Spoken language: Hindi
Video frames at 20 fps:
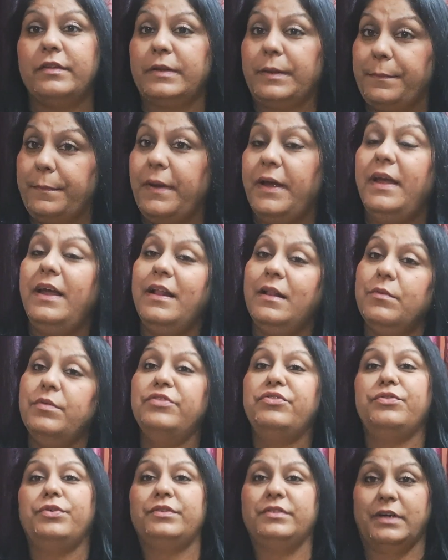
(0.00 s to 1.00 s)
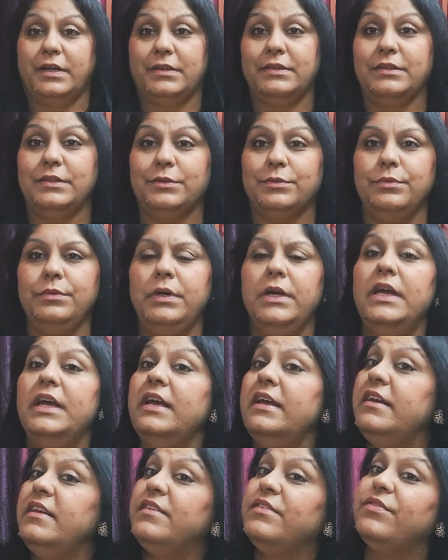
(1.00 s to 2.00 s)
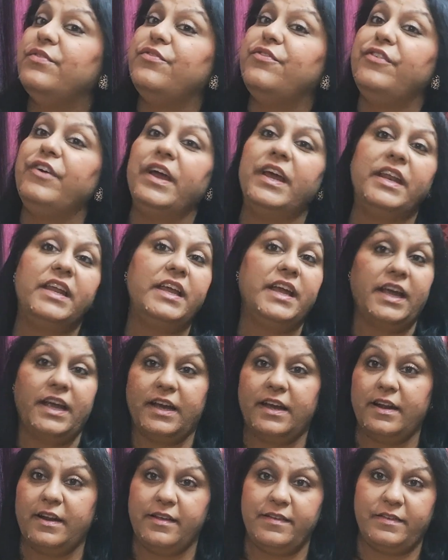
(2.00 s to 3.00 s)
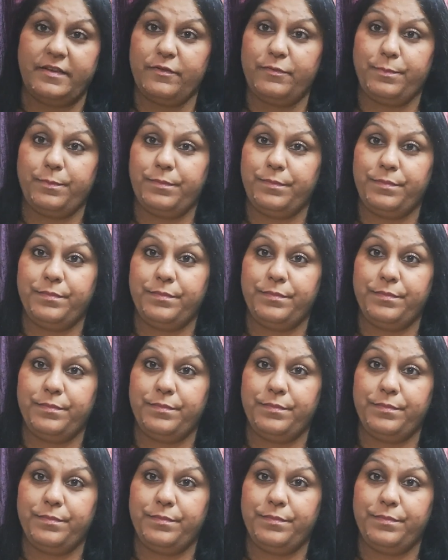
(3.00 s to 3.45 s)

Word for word: जितना मैं एलविश को जानती हूँ ही इज़ वेरी एग्रेसिव